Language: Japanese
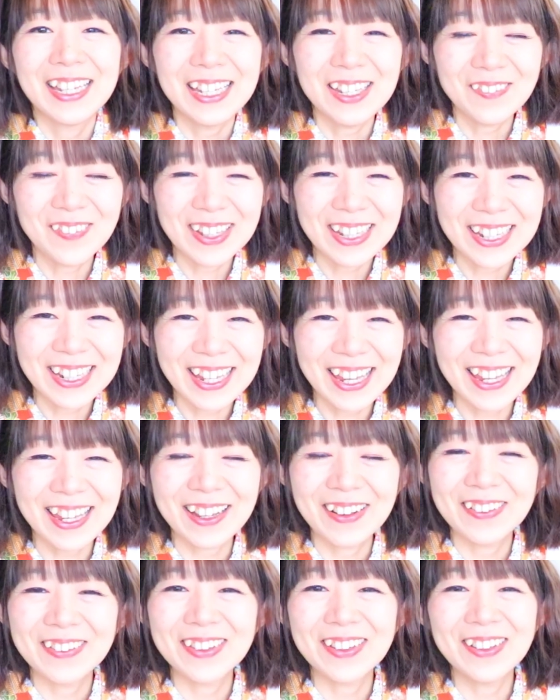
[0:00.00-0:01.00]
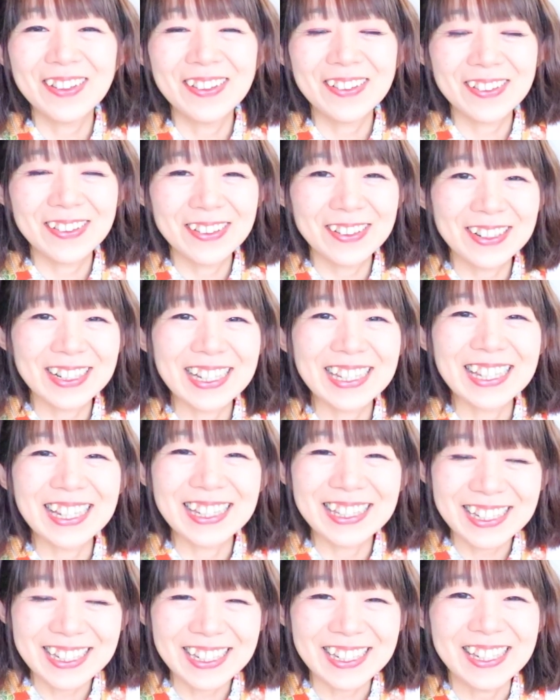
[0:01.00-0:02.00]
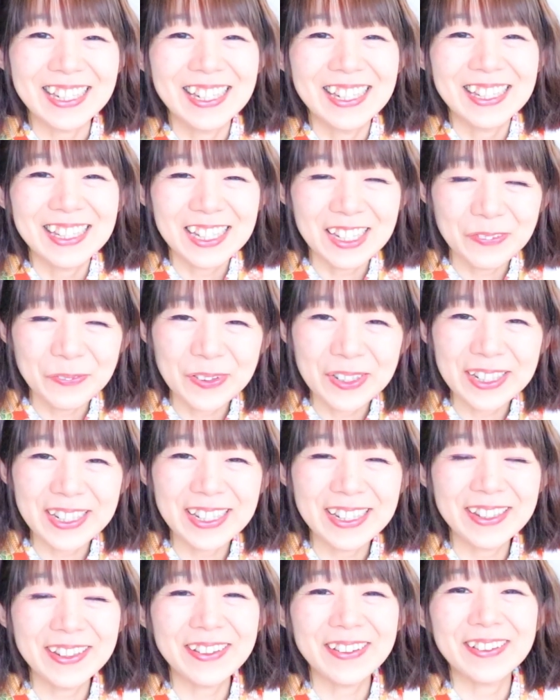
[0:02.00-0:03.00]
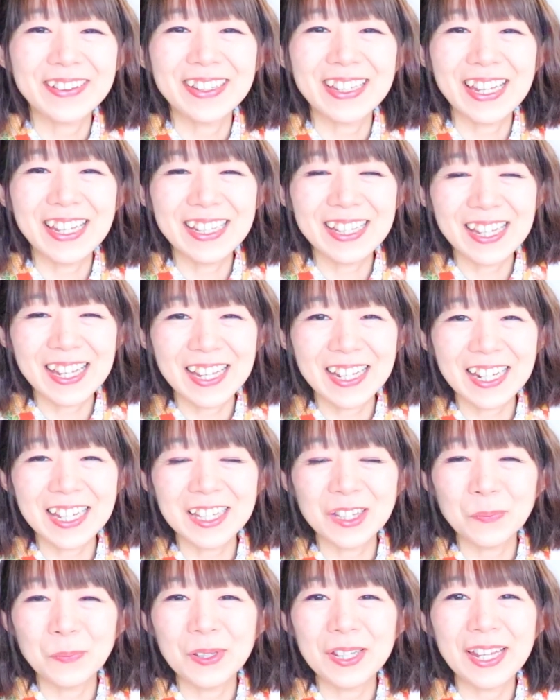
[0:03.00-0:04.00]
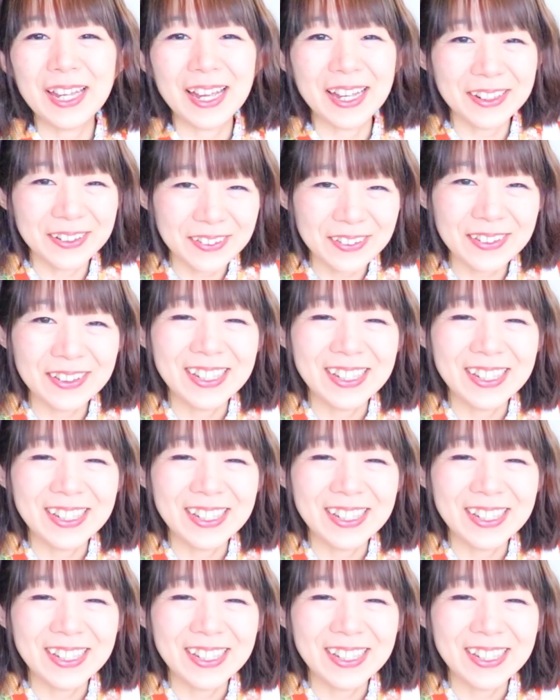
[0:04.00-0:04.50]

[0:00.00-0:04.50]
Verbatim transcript: 今だけご登録の方に DVD の限定レシピである